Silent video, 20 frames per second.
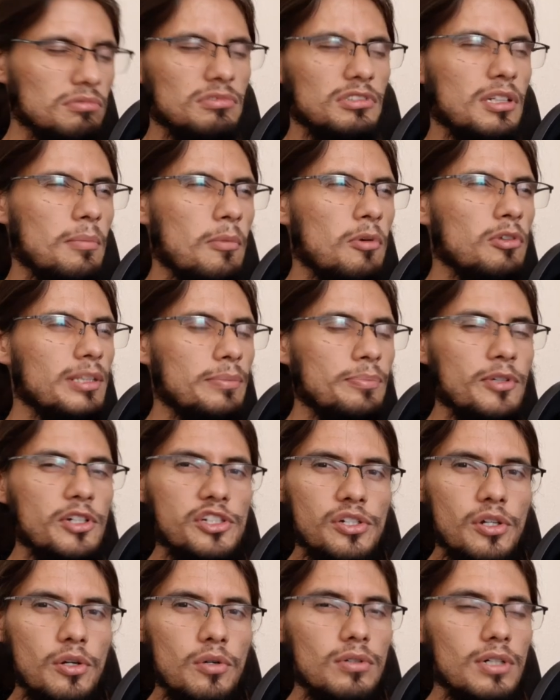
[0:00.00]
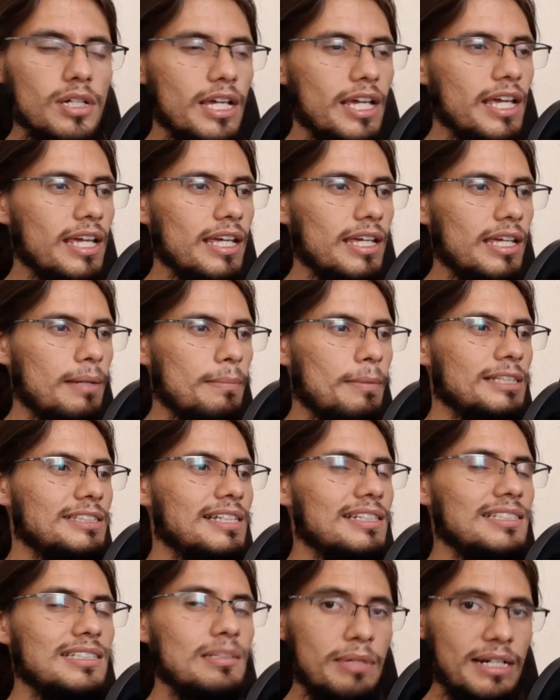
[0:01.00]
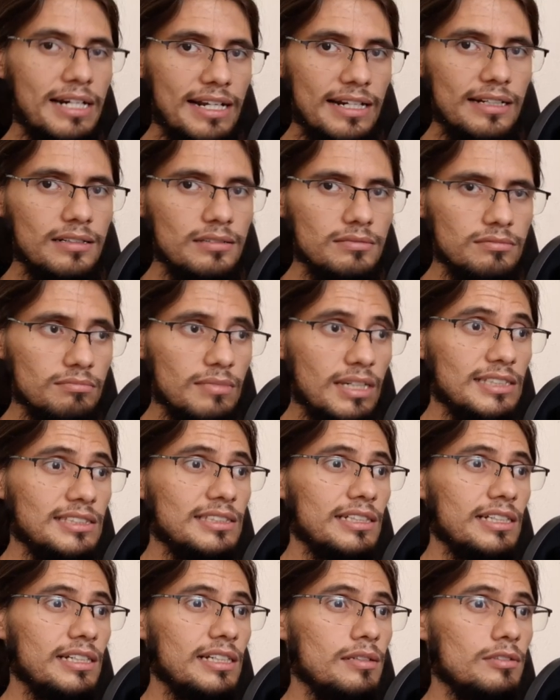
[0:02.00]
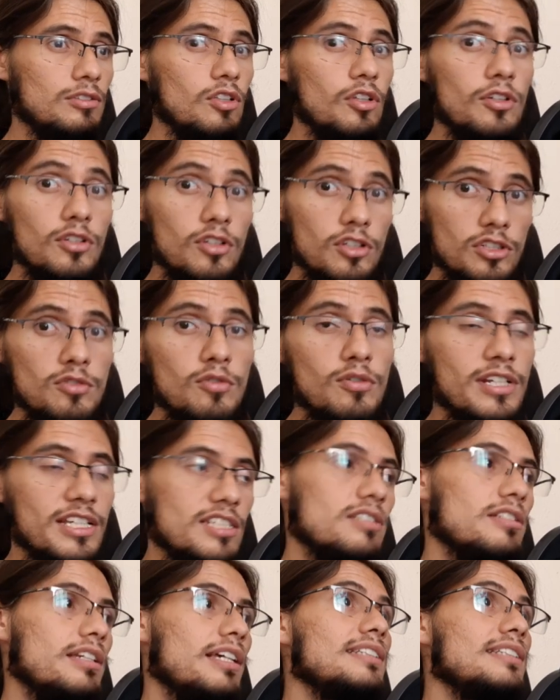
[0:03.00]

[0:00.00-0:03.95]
como un tipo de show que va a ser semanal, va a ser todos los lunes.